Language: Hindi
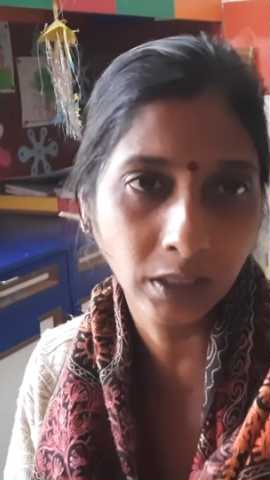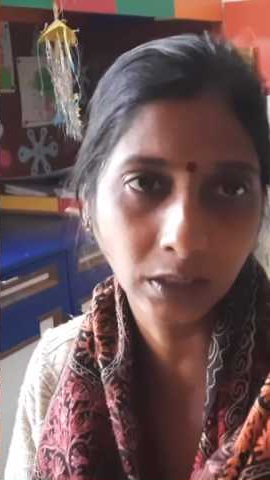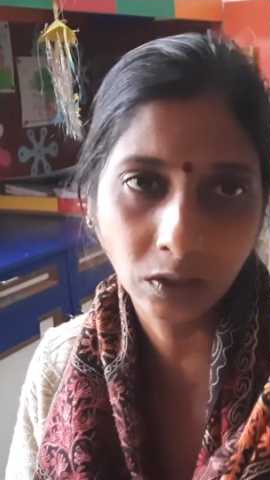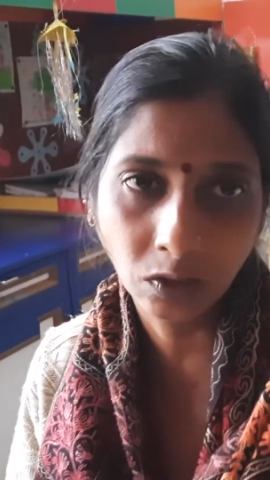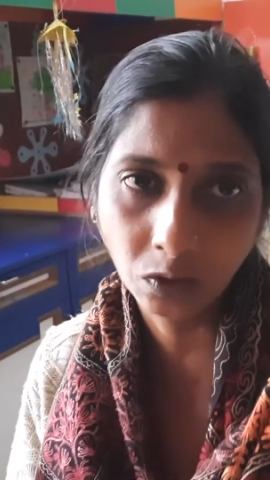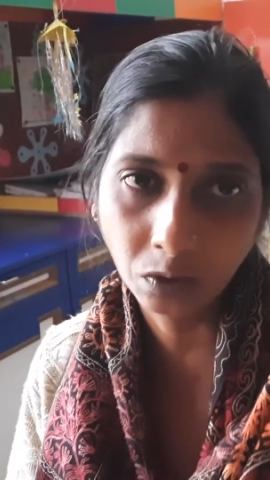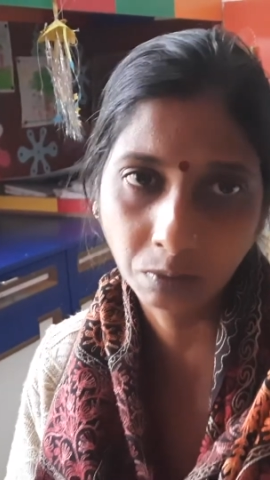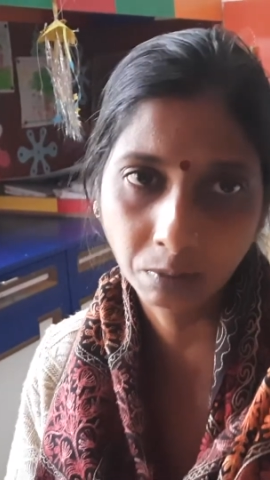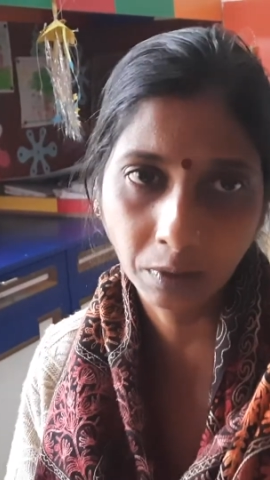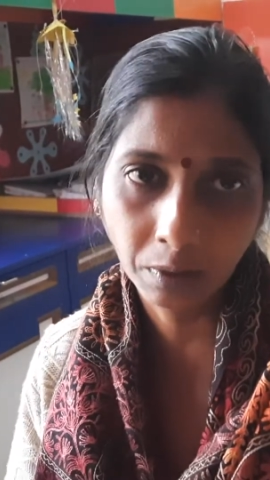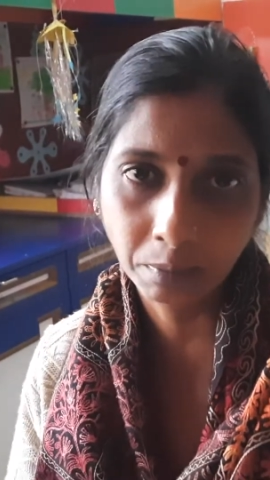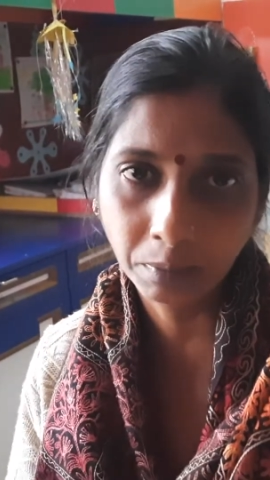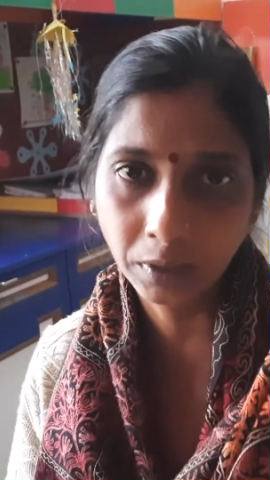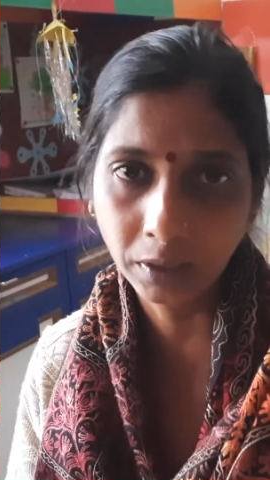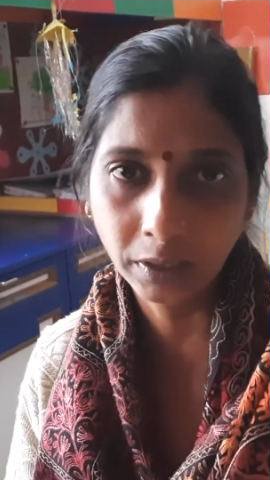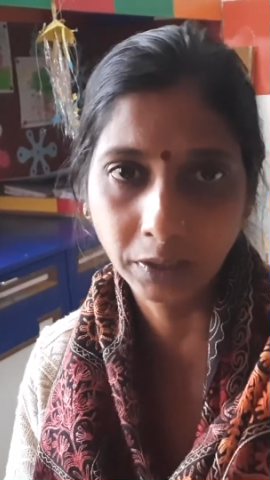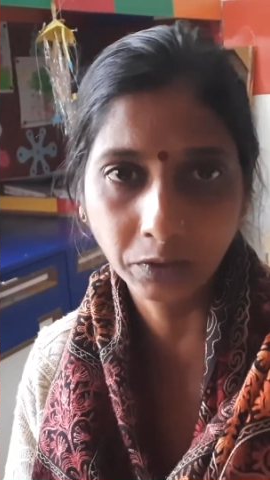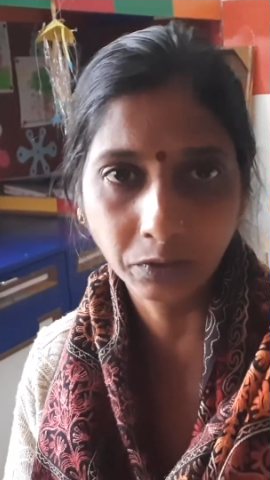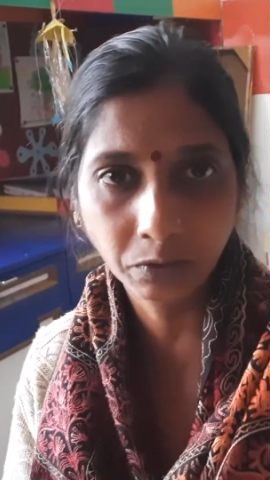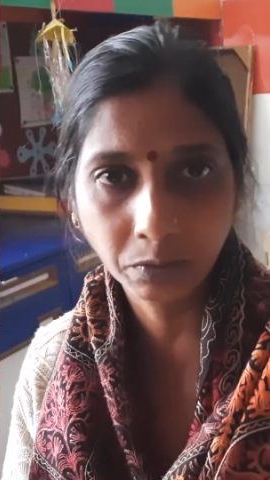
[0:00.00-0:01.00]
क्लास थी उसमें
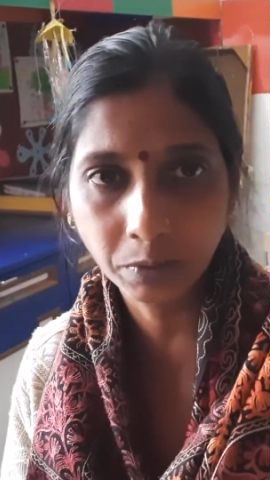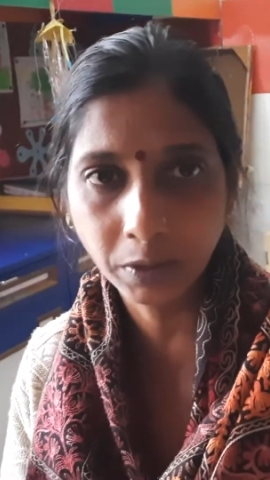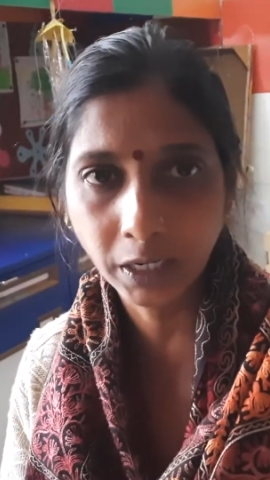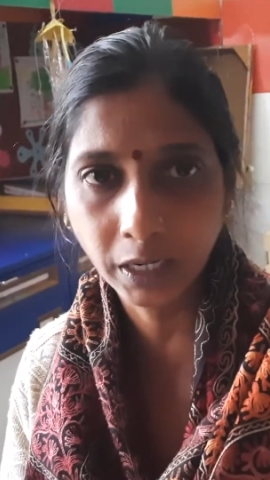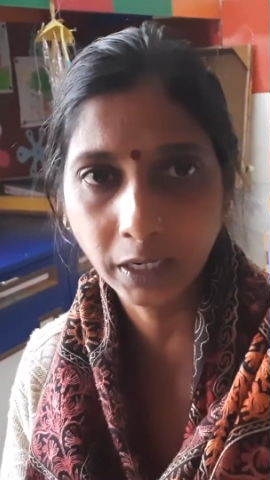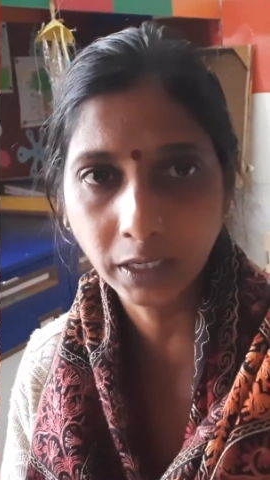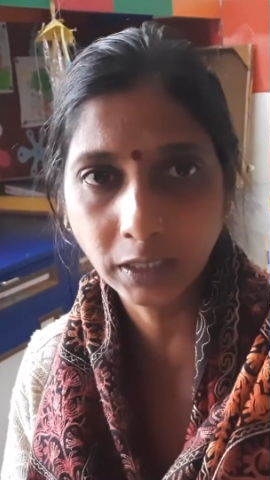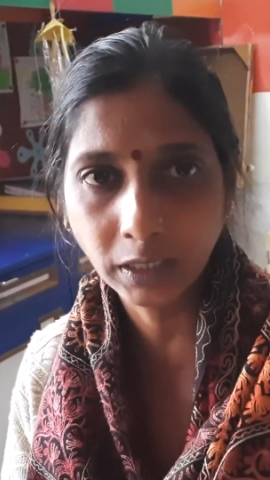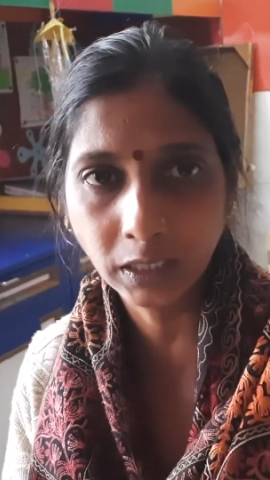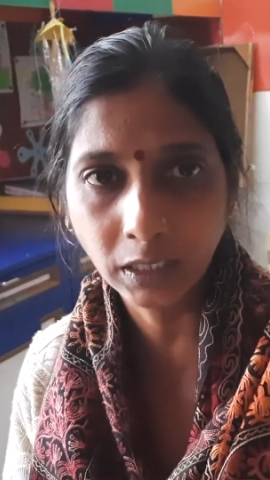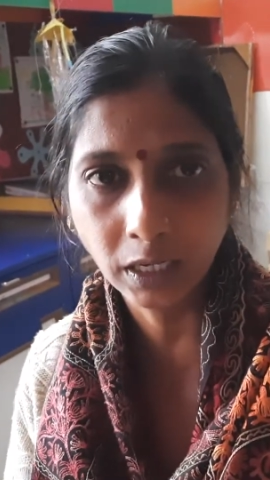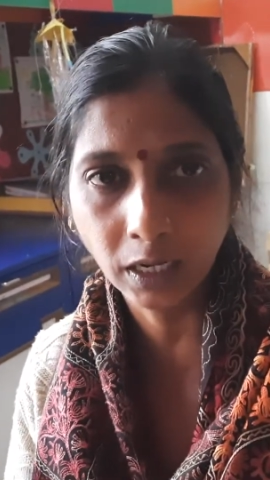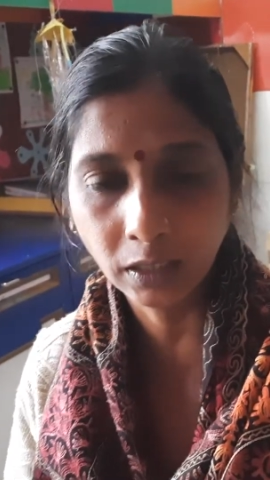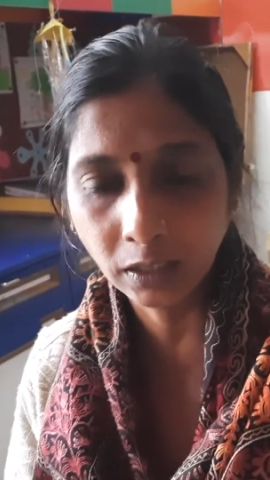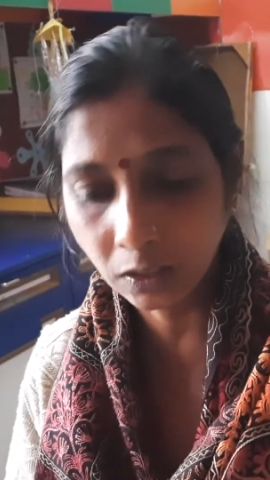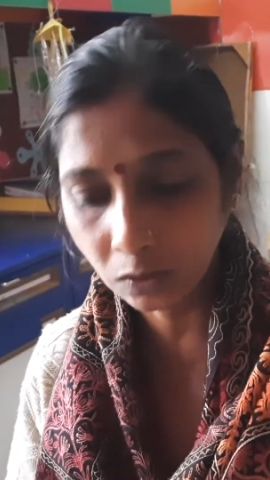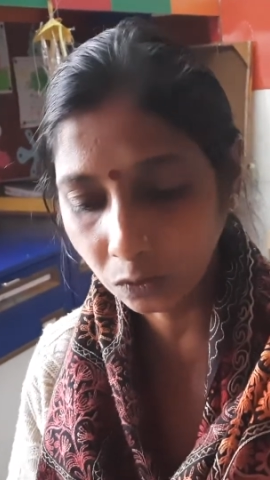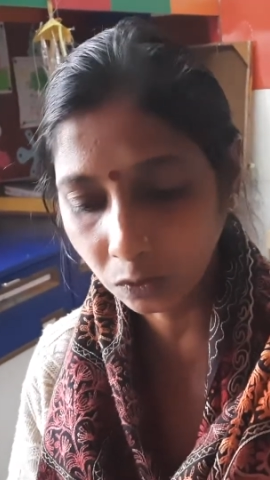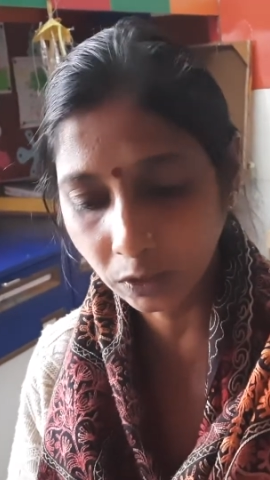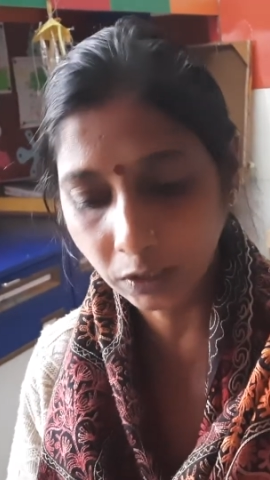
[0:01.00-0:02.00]
हमने लीव्स बनाना
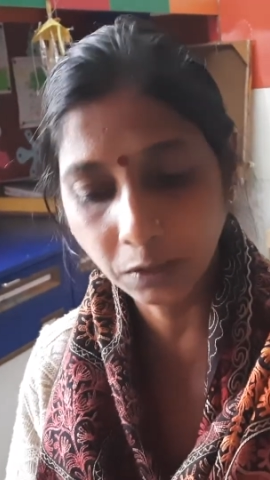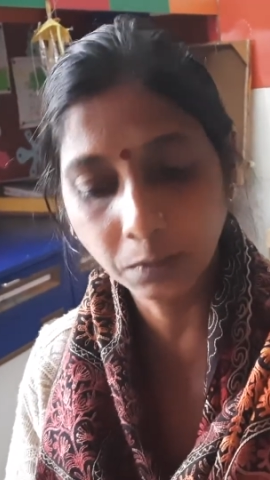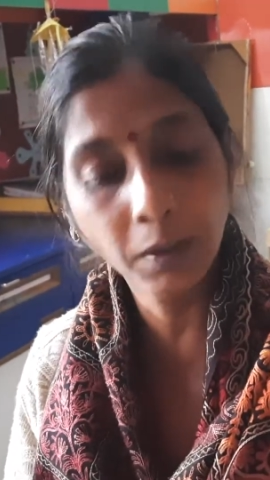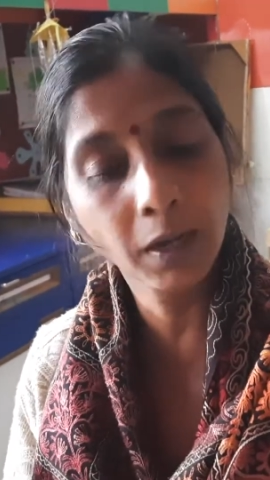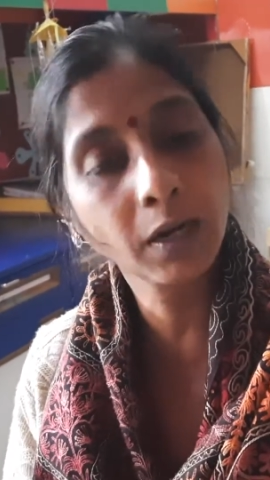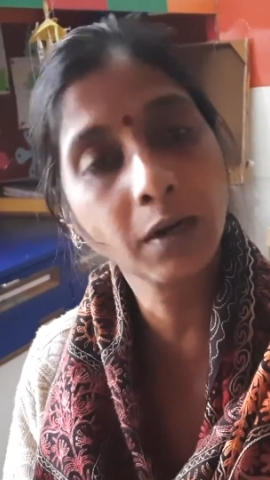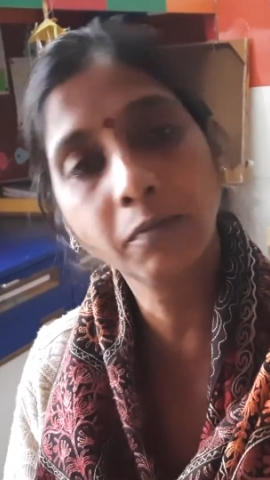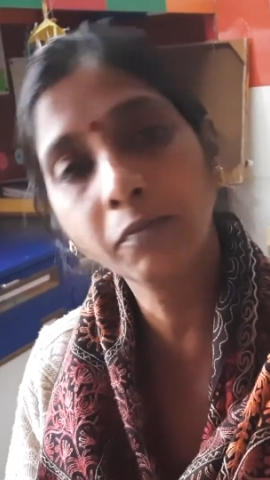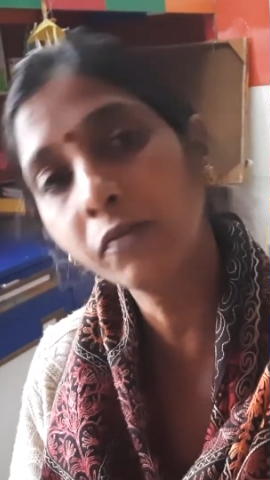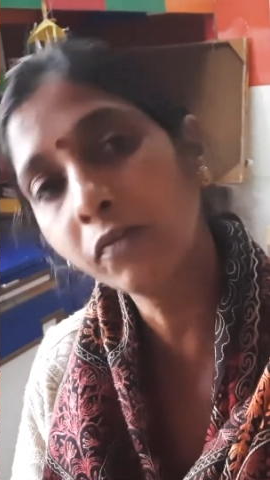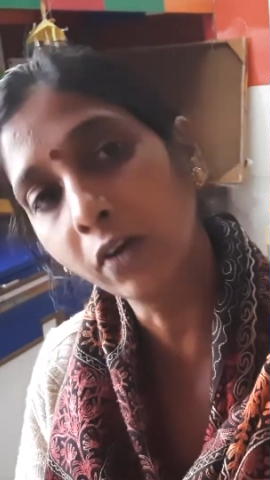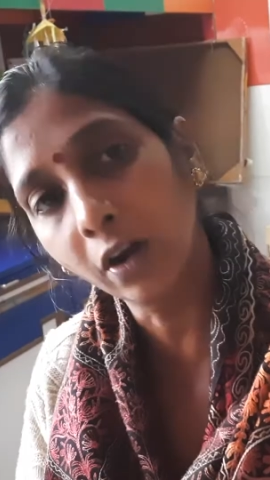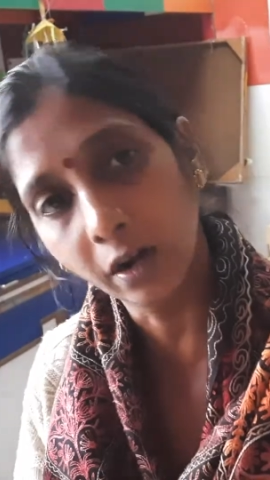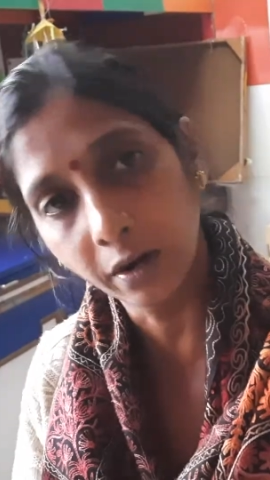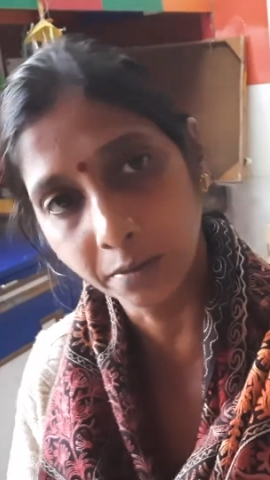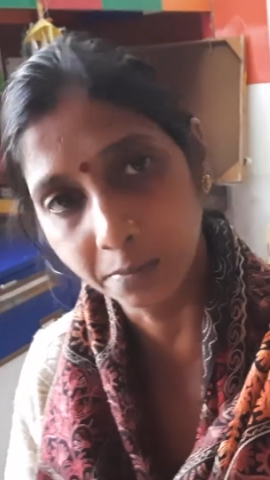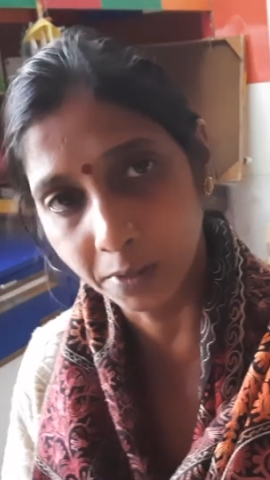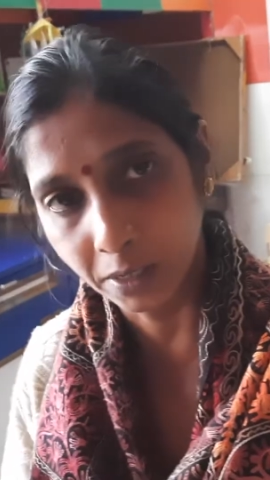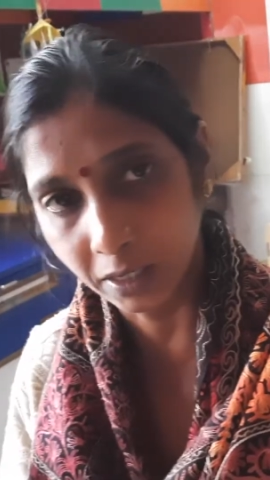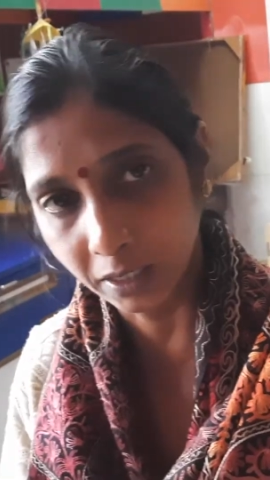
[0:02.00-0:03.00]
सीखा था तो इस बार हम
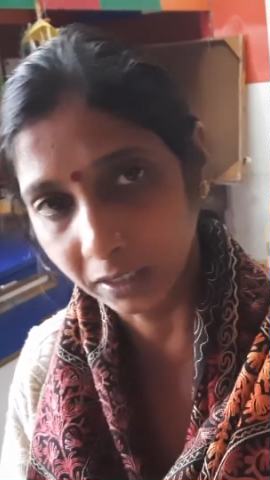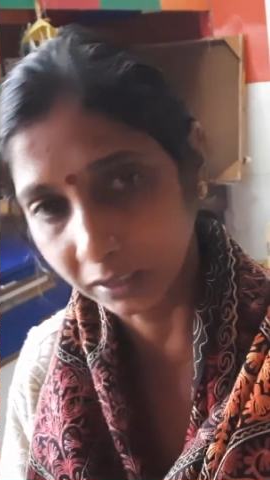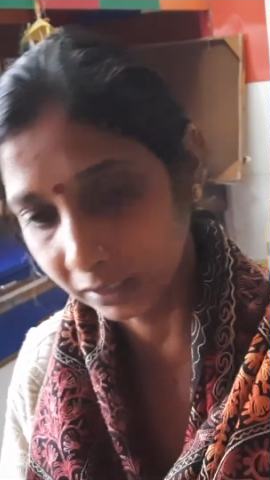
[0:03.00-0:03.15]
फ्लावर बनाना